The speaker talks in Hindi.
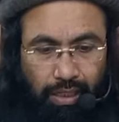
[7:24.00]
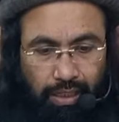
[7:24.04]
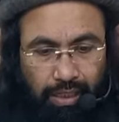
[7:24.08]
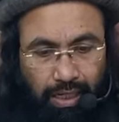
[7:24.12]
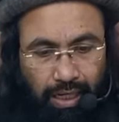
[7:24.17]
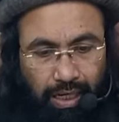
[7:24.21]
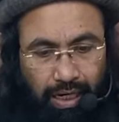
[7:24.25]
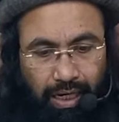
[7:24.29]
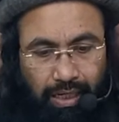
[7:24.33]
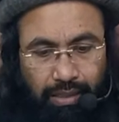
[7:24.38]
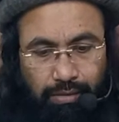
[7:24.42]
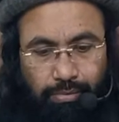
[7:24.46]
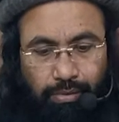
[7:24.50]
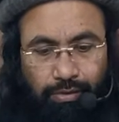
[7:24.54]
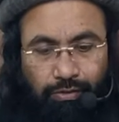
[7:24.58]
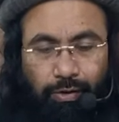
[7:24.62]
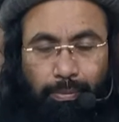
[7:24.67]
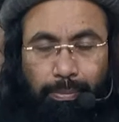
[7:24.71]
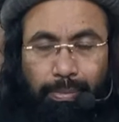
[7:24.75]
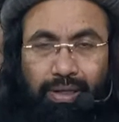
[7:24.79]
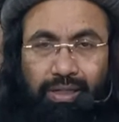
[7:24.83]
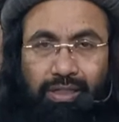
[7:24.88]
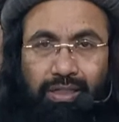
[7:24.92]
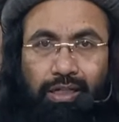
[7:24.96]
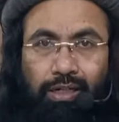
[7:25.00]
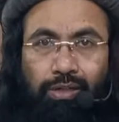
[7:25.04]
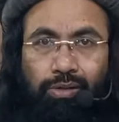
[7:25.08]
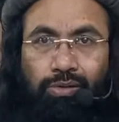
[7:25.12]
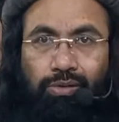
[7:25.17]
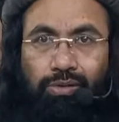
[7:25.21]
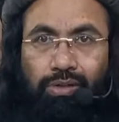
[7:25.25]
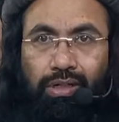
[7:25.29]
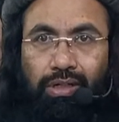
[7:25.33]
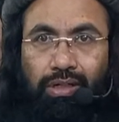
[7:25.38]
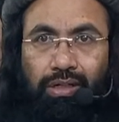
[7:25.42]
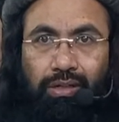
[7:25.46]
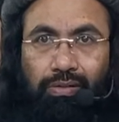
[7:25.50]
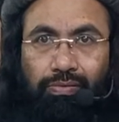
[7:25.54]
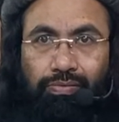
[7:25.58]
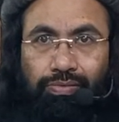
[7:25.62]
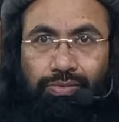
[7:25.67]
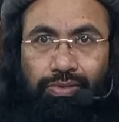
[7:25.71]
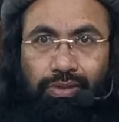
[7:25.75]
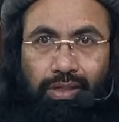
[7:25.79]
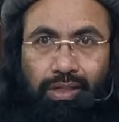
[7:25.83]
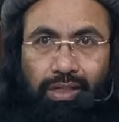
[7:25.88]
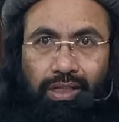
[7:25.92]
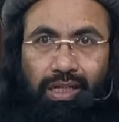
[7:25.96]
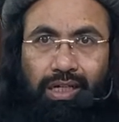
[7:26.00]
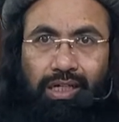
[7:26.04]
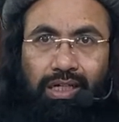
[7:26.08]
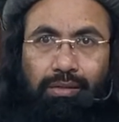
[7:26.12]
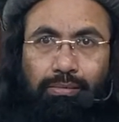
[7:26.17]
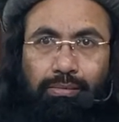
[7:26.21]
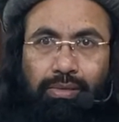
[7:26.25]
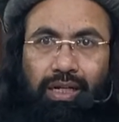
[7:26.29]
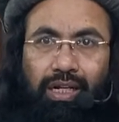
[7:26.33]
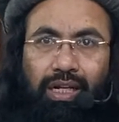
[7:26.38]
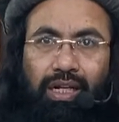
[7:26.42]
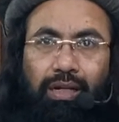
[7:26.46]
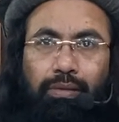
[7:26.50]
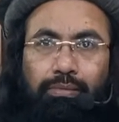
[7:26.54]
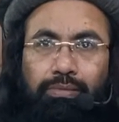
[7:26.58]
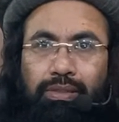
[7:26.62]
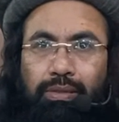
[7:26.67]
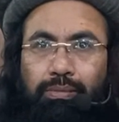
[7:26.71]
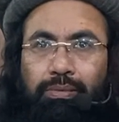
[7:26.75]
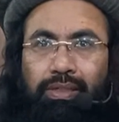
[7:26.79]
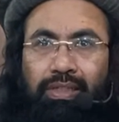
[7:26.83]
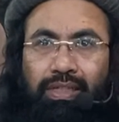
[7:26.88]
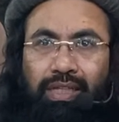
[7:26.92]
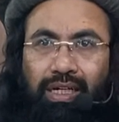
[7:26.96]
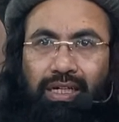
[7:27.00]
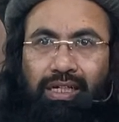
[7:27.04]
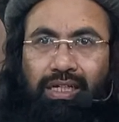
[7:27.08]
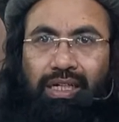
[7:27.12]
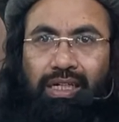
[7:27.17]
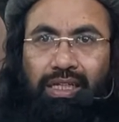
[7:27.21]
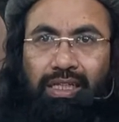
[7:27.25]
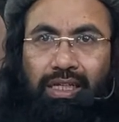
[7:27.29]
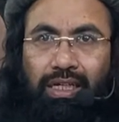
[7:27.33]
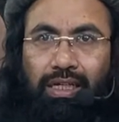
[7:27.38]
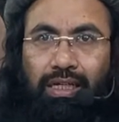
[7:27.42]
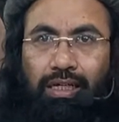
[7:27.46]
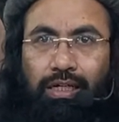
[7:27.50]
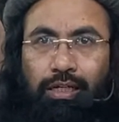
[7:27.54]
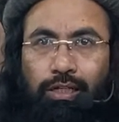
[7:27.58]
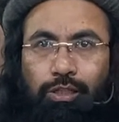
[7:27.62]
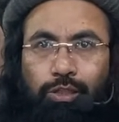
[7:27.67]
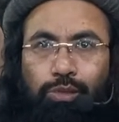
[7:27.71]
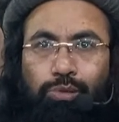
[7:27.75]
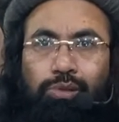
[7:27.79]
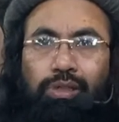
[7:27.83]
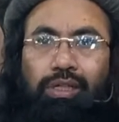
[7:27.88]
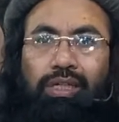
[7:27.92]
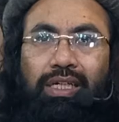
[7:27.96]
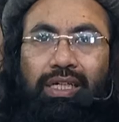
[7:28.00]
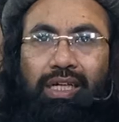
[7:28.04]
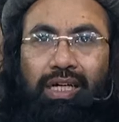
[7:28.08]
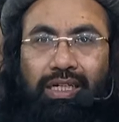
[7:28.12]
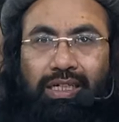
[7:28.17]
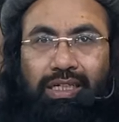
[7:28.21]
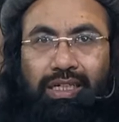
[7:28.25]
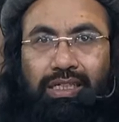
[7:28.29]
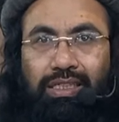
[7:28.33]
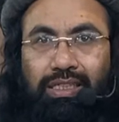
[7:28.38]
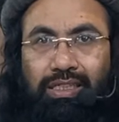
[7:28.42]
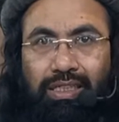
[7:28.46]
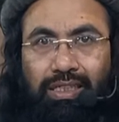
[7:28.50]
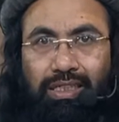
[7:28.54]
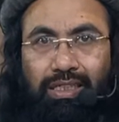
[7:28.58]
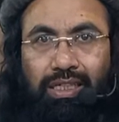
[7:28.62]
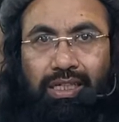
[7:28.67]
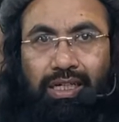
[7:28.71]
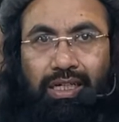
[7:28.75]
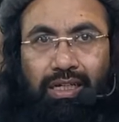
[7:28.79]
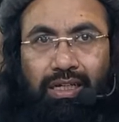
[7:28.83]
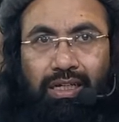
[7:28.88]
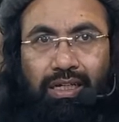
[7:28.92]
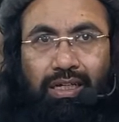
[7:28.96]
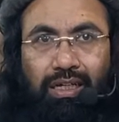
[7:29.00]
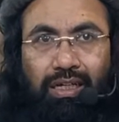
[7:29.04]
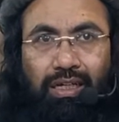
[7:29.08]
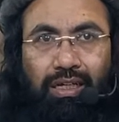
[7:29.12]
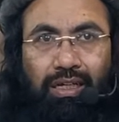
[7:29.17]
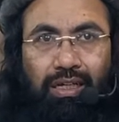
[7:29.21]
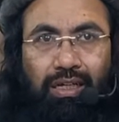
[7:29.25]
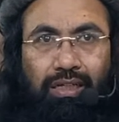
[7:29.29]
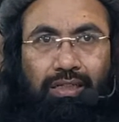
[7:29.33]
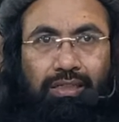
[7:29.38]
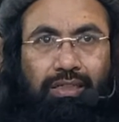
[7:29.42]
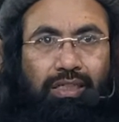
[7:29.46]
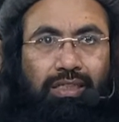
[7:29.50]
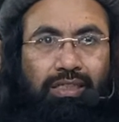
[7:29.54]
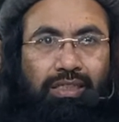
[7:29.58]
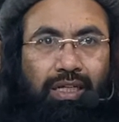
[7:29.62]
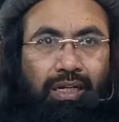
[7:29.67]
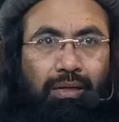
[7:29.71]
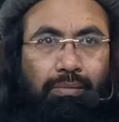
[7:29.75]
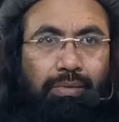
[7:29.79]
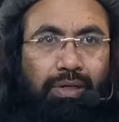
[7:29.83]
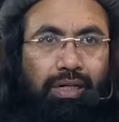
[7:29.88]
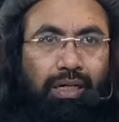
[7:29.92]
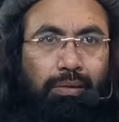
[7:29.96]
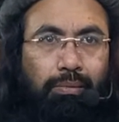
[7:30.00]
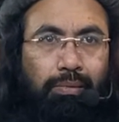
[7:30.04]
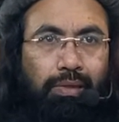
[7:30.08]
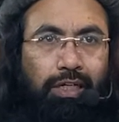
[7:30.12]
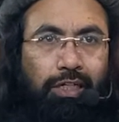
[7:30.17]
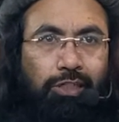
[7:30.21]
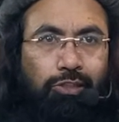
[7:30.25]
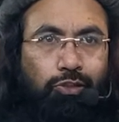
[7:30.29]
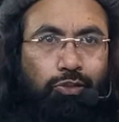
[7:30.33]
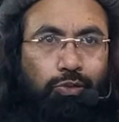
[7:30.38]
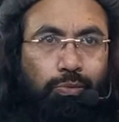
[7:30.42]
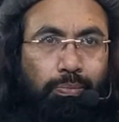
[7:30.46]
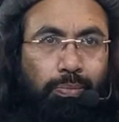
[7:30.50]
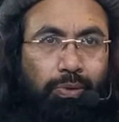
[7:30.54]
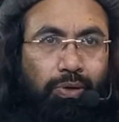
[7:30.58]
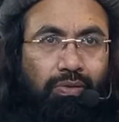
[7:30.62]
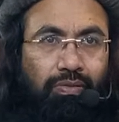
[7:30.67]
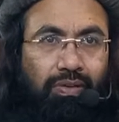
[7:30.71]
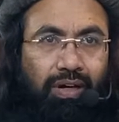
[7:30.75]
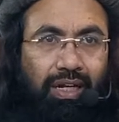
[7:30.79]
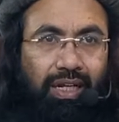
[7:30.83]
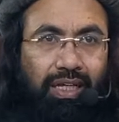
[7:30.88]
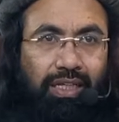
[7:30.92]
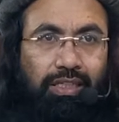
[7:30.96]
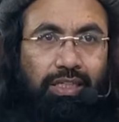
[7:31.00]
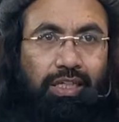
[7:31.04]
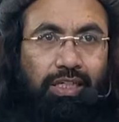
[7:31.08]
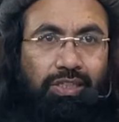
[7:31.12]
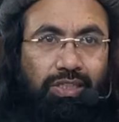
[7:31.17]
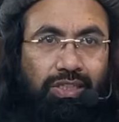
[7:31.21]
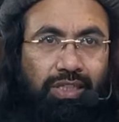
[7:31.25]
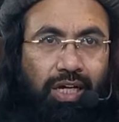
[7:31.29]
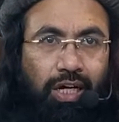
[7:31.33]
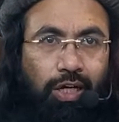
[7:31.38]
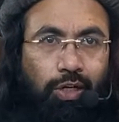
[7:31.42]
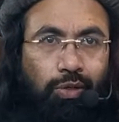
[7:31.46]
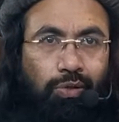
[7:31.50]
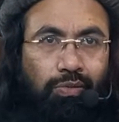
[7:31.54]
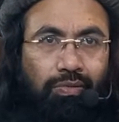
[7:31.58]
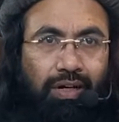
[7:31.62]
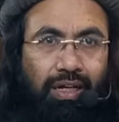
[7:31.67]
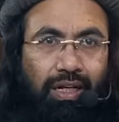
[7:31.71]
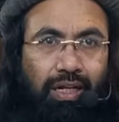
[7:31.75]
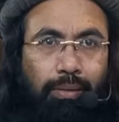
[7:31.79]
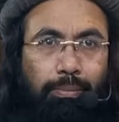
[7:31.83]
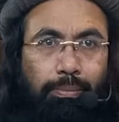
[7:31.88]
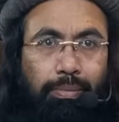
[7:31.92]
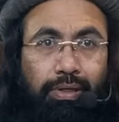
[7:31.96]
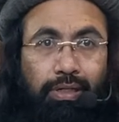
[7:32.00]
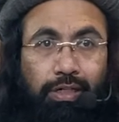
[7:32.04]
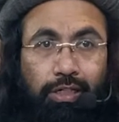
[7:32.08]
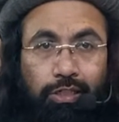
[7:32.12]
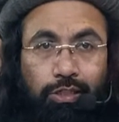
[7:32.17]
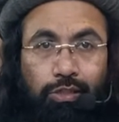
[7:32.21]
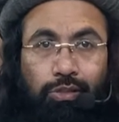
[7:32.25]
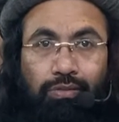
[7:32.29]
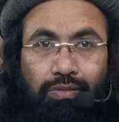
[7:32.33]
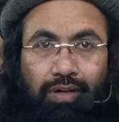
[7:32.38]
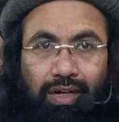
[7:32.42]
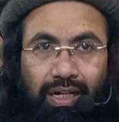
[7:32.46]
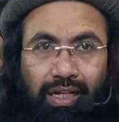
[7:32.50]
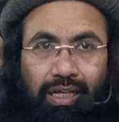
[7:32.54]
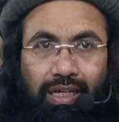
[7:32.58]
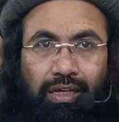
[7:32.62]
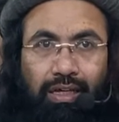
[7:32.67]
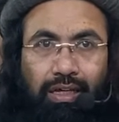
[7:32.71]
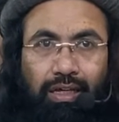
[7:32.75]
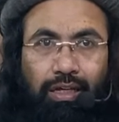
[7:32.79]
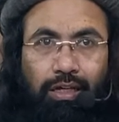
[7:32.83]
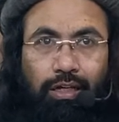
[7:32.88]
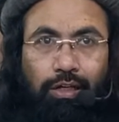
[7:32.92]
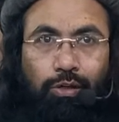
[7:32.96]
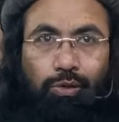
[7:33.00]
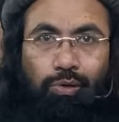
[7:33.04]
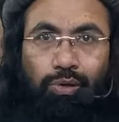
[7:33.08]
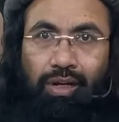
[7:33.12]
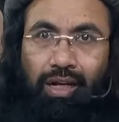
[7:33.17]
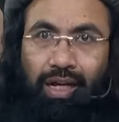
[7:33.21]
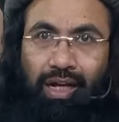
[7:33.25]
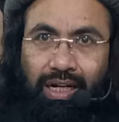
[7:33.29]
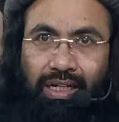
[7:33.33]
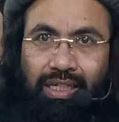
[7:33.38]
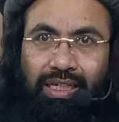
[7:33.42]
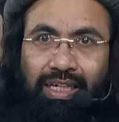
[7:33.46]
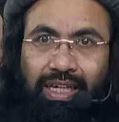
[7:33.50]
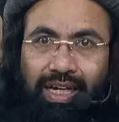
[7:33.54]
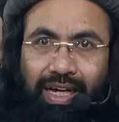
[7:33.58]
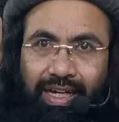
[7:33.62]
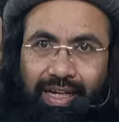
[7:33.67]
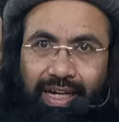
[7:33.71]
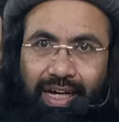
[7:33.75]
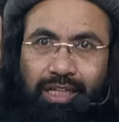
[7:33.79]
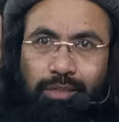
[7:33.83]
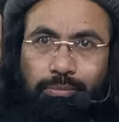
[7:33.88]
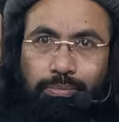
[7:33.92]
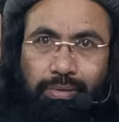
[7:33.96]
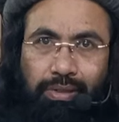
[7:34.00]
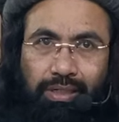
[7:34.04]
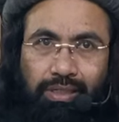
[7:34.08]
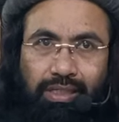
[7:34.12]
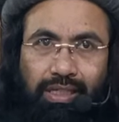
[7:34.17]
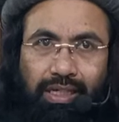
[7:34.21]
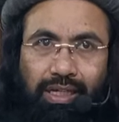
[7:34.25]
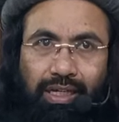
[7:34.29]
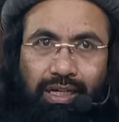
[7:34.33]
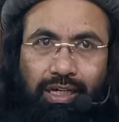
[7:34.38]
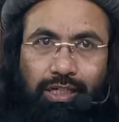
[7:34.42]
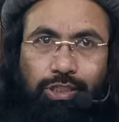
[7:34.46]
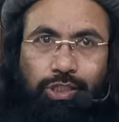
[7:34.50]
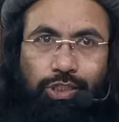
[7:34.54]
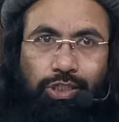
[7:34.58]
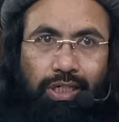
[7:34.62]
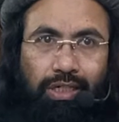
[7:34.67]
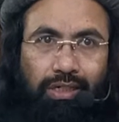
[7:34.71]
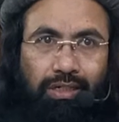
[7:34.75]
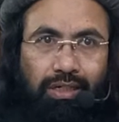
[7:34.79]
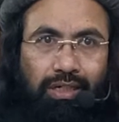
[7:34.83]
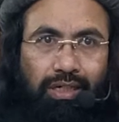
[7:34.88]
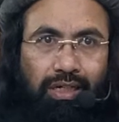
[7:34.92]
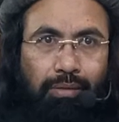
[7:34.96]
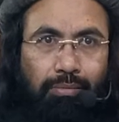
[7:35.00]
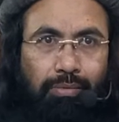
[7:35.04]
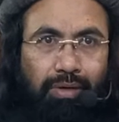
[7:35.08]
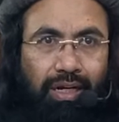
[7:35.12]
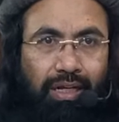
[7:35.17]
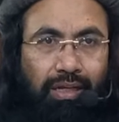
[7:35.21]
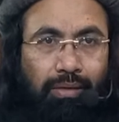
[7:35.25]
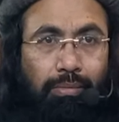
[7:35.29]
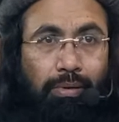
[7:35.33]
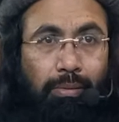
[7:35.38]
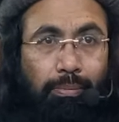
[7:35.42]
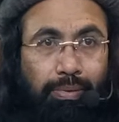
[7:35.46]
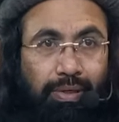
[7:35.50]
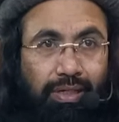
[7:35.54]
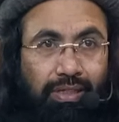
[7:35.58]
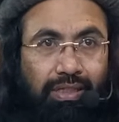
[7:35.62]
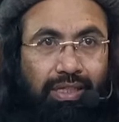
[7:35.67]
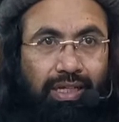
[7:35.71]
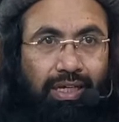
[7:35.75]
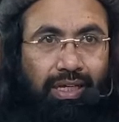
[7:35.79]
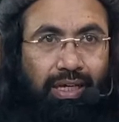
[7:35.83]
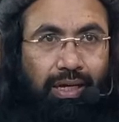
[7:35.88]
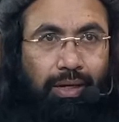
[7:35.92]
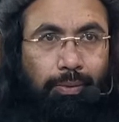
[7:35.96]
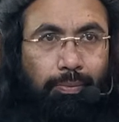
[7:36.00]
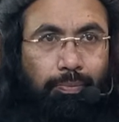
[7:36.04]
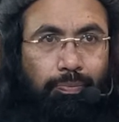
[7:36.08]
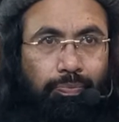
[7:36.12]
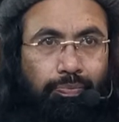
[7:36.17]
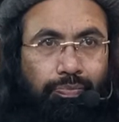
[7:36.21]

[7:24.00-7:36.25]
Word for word: ये आयत भी वो पढ़ते होंगे लेकिन मेरा रब जब अंधा कर दे तो कोई क्या कर सकता है जिस तरह बड़े बड़े जुब्बों वाले दस्तारों वाले पगड़ियों वाले कुरान की आयात पढ़ते हैं शिरक के बारे में पढ़ते हैं